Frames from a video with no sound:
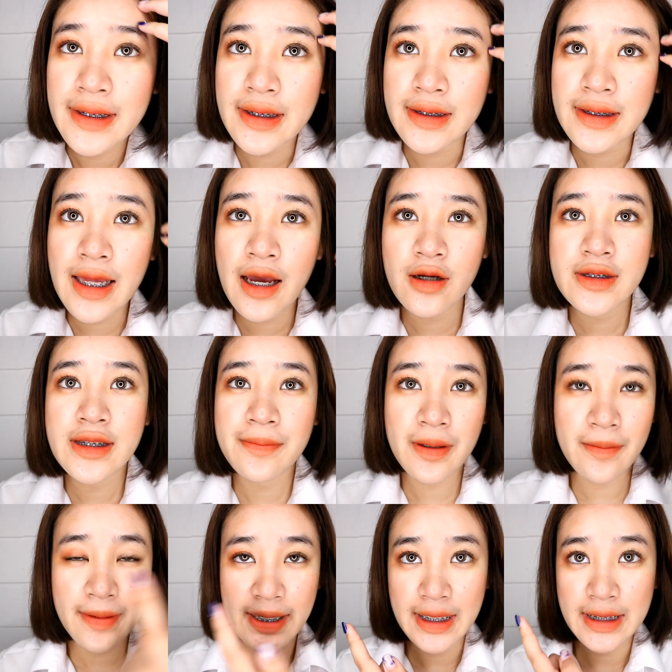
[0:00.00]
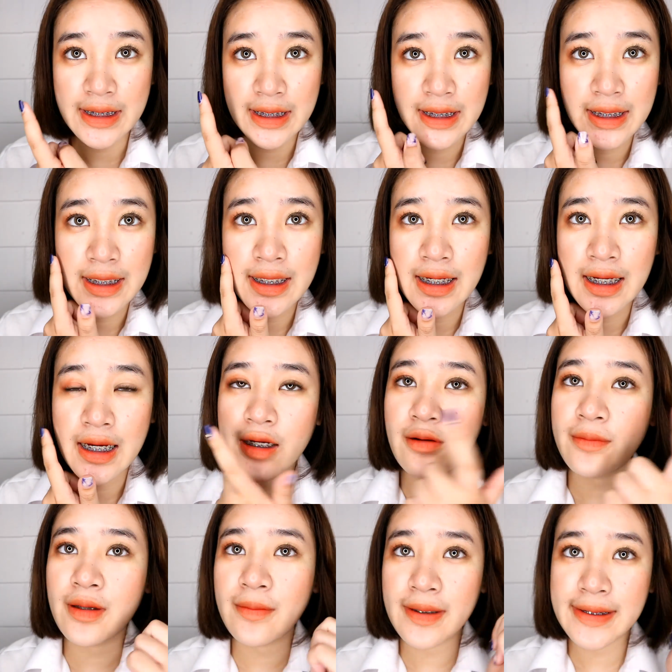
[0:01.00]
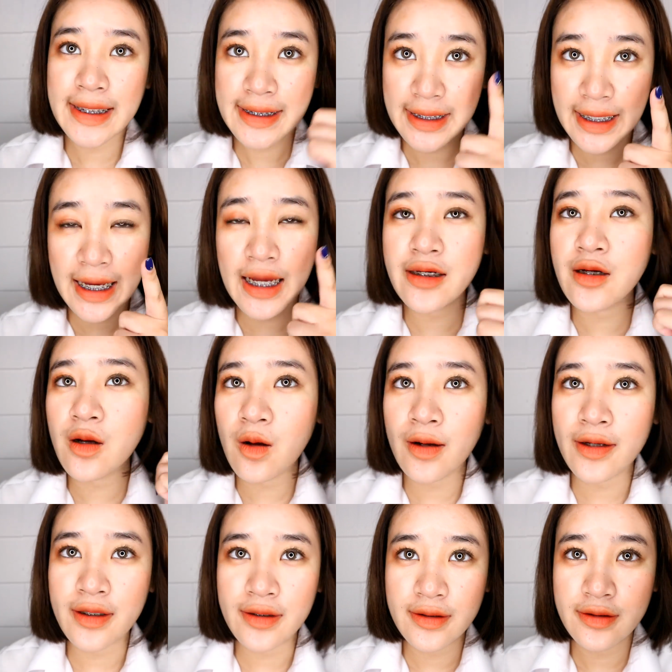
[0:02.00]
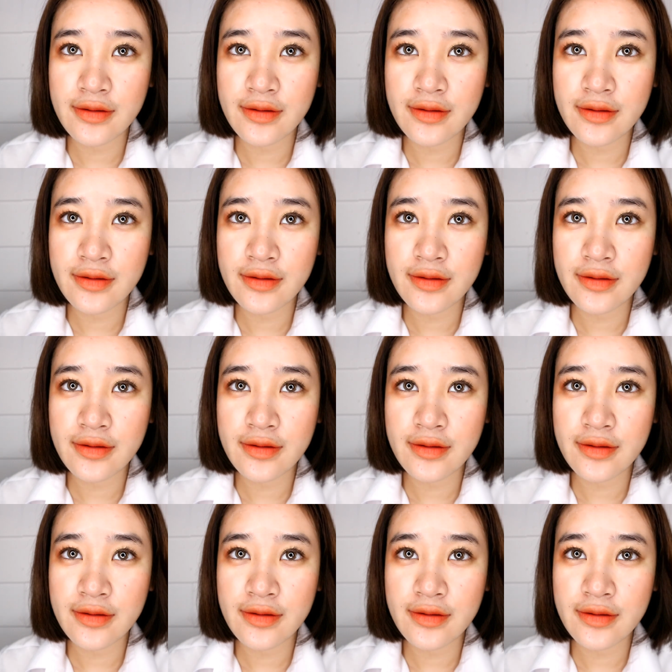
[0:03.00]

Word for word: สีตาก็จะประมาณนี้นะคะ เดี๋ยวเพนไปแต่งอีกข้างหนึ่งก่อน